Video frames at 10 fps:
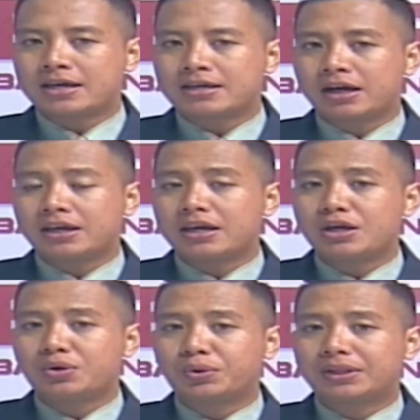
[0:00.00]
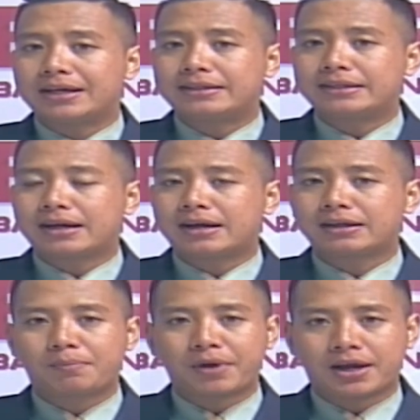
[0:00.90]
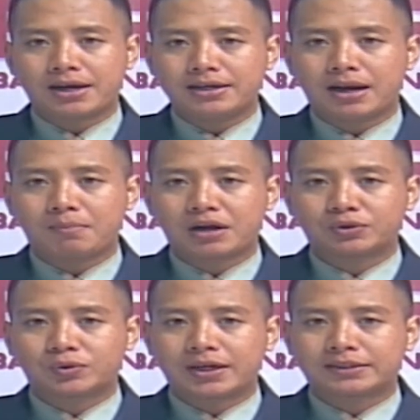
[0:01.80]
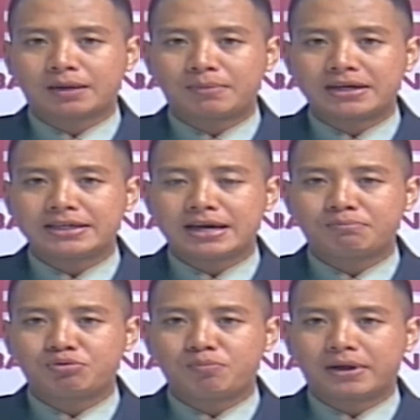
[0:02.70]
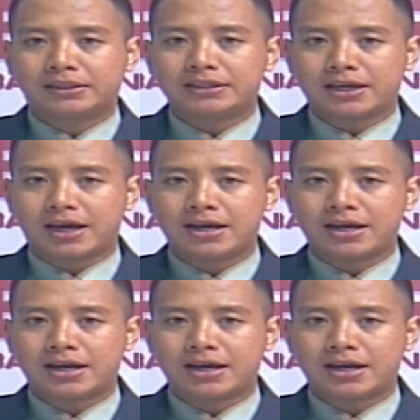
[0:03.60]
yang ikut ditahan KPK dalam kasus yang sama dengan bupatinya.